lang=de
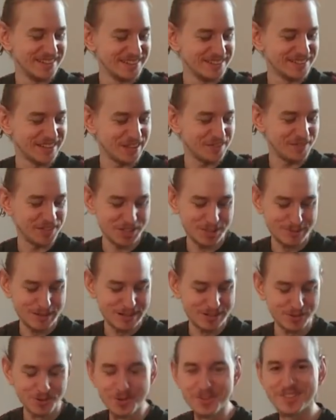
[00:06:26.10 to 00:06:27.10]
Das war schon mal
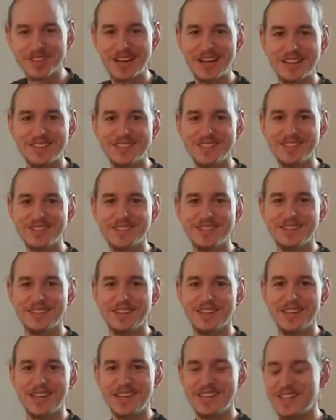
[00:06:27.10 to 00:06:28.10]
großartig.
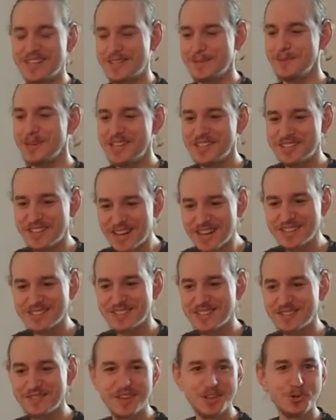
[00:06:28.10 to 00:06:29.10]
Ich hatte mir gedacht,
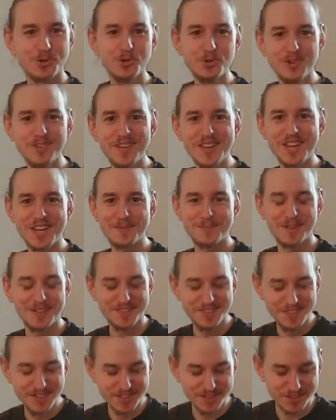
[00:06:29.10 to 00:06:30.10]
das wäre cool, wenn das
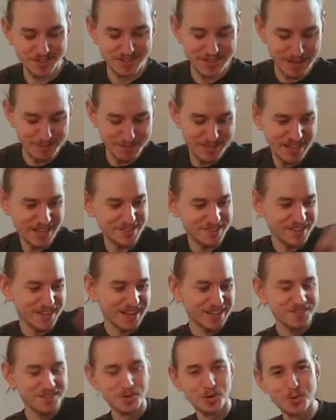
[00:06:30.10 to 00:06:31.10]
passiert und habe die extra
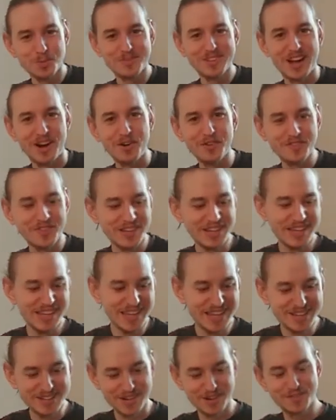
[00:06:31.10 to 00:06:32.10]
ganz oben drauf
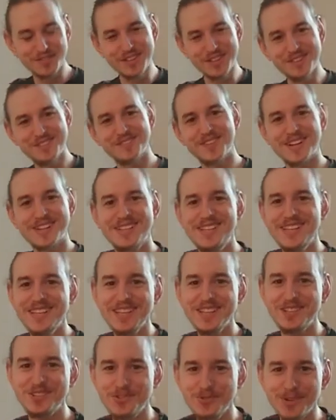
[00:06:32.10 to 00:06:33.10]
gelegt auf diesen
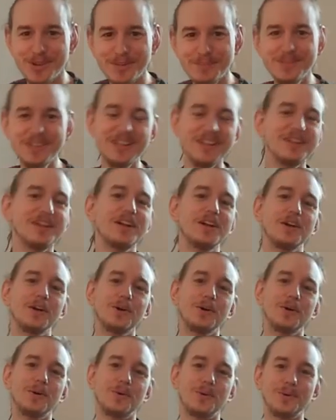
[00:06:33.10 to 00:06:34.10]
wackeligen Turm.
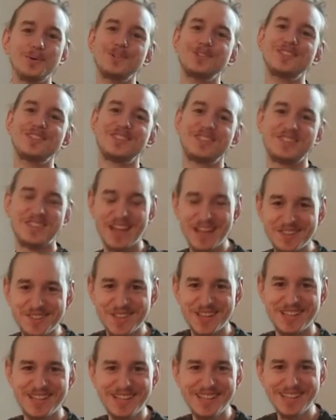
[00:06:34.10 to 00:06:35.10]
Und
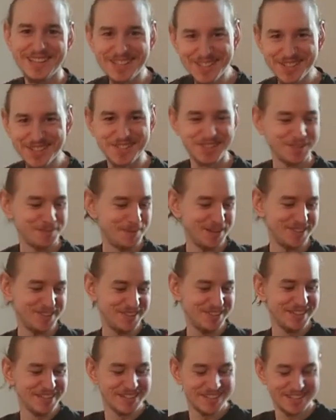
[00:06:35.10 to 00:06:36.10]
tatsächlich ist es
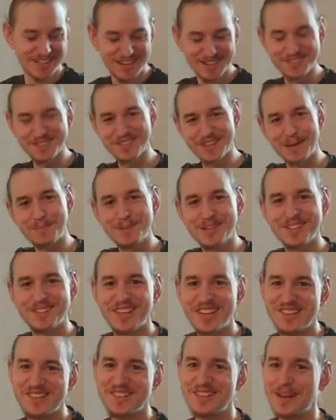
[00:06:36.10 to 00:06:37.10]
passiert, als ich
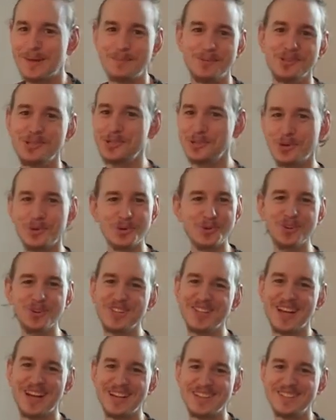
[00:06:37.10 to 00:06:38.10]
abgesetzt habe.
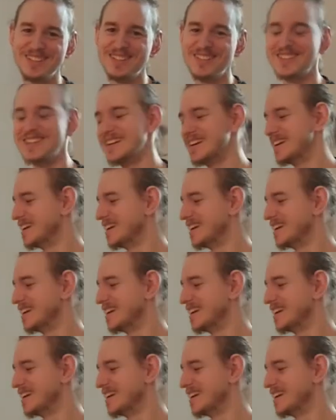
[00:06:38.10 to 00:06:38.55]
Großartig.